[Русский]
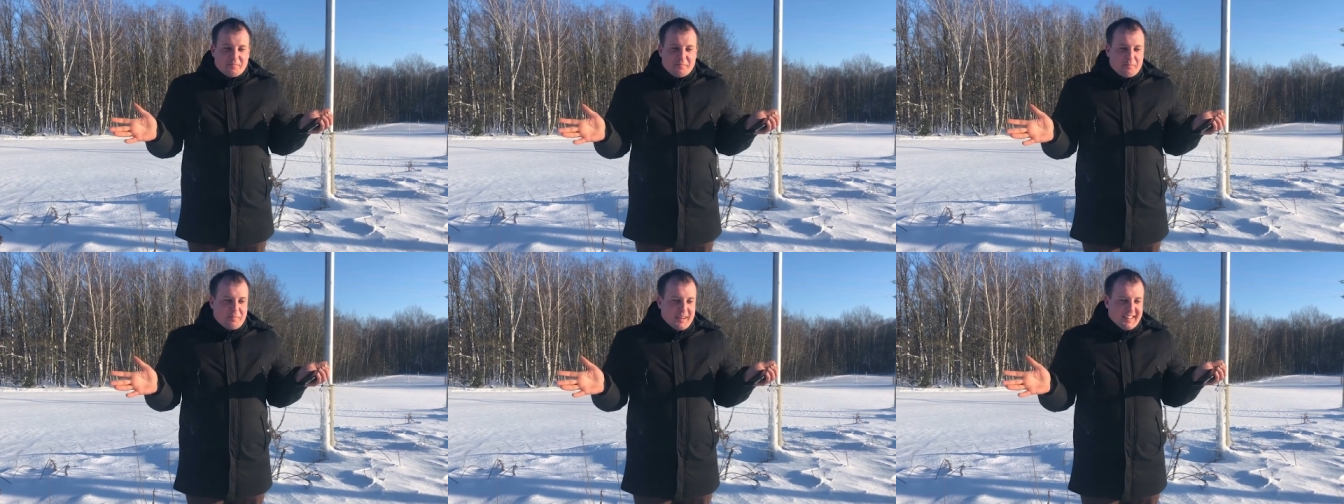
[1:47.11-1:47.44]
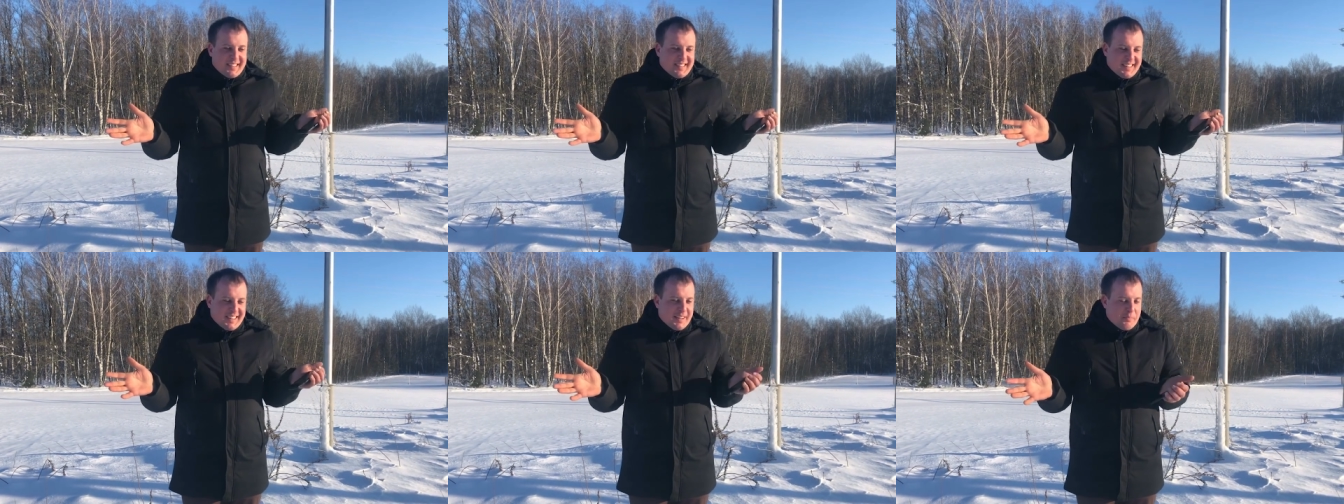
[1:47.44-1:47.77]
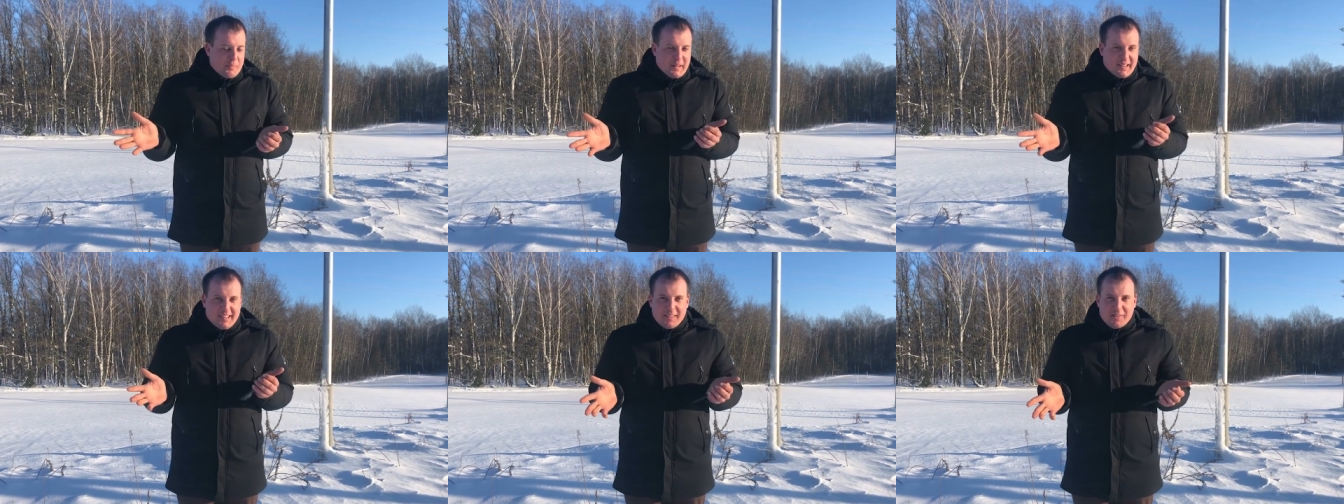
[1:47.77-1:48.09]
простых
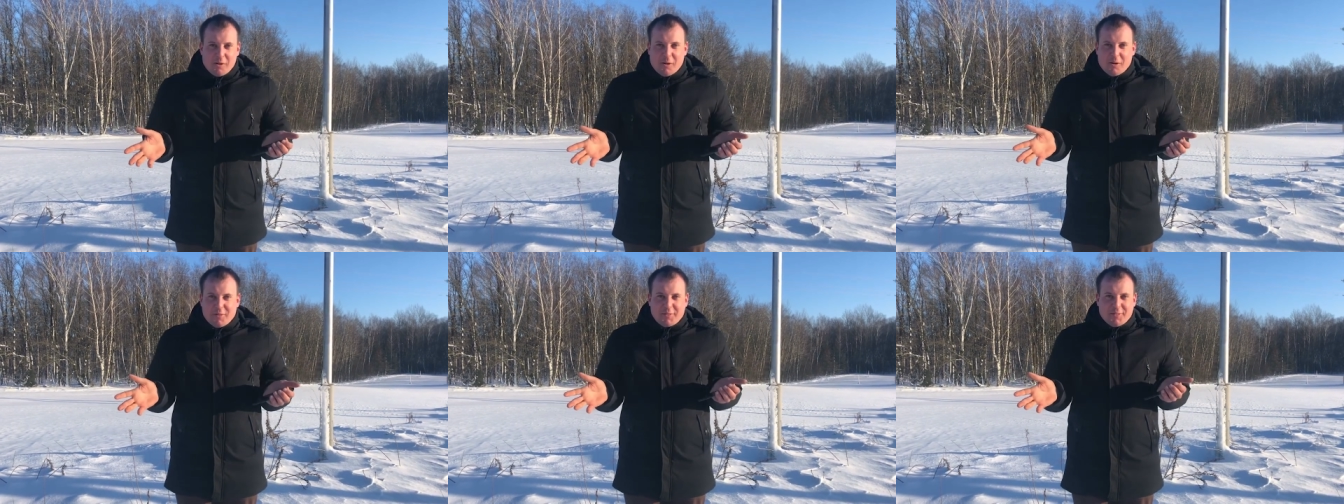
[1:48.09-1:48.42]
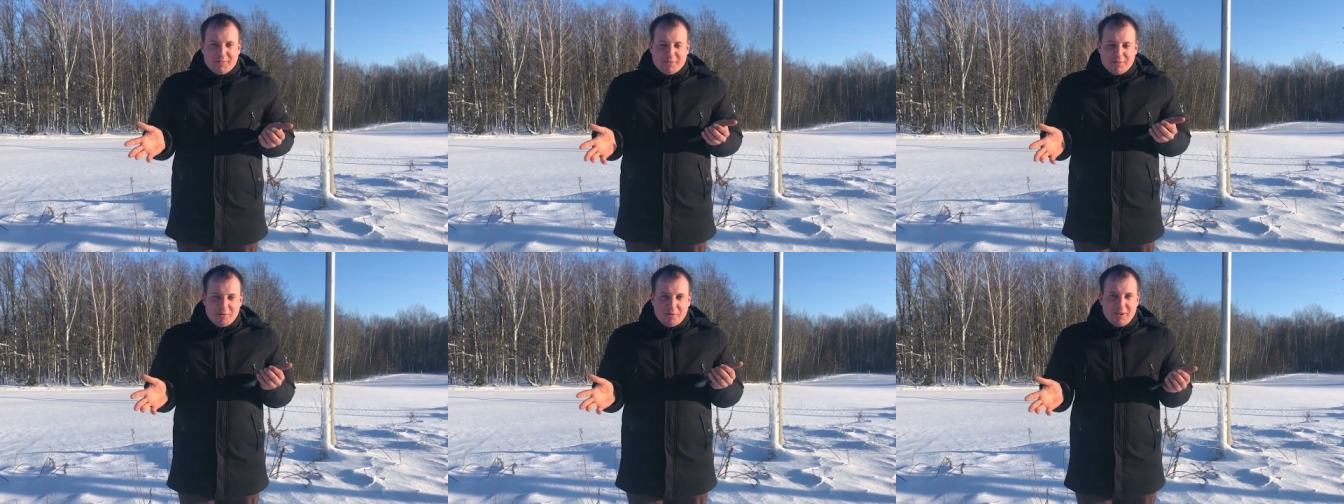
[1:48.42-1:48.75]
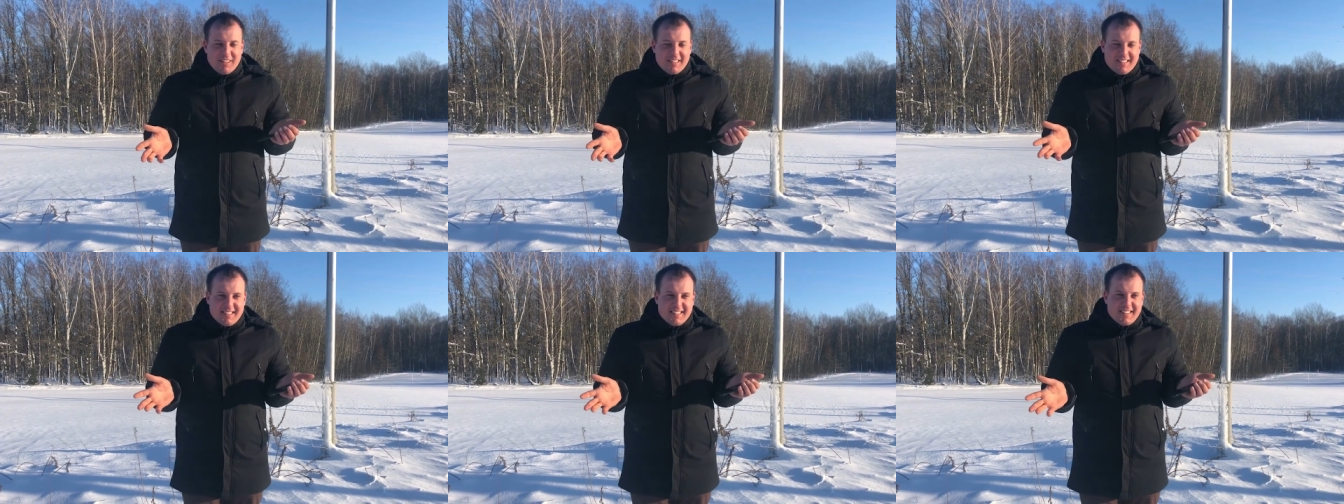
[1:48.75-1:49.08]
пацанов с
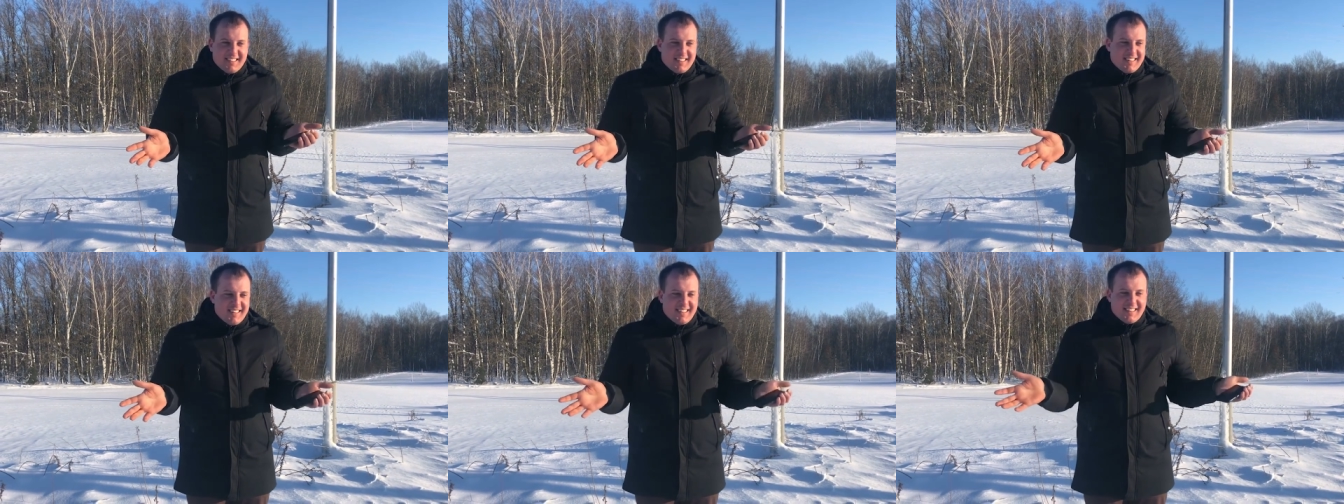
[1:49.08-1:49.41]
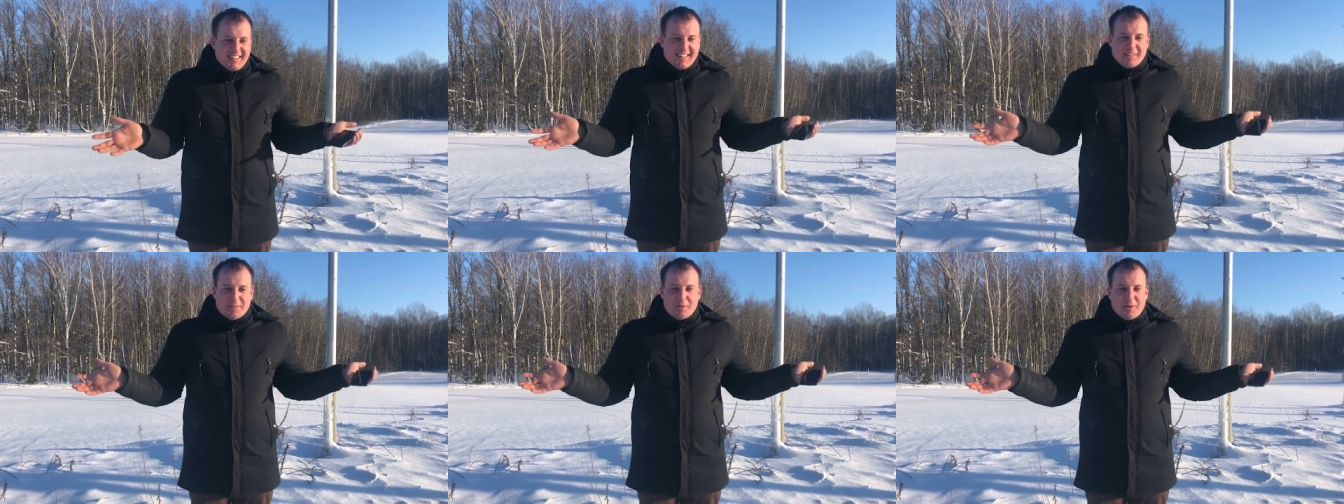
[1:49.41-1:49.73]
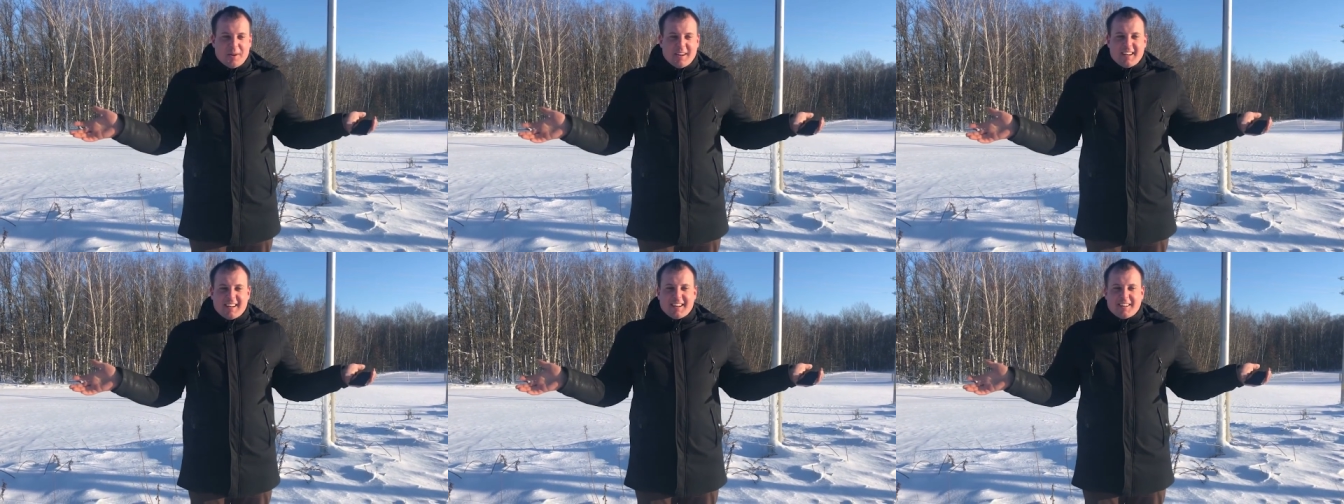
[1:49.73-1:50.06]
улицы,
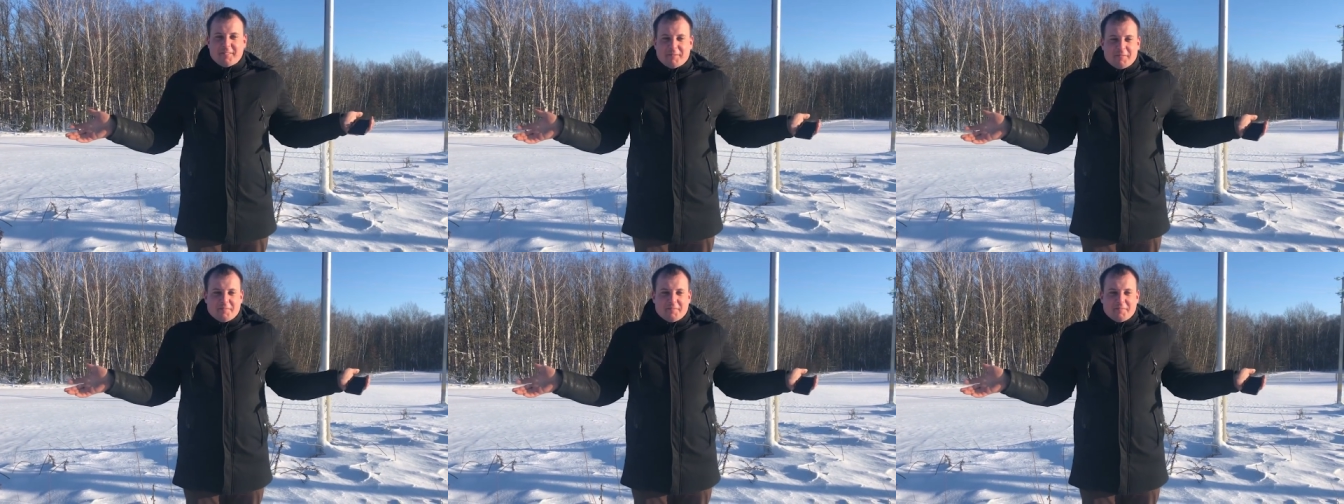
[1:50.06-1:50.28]
которые,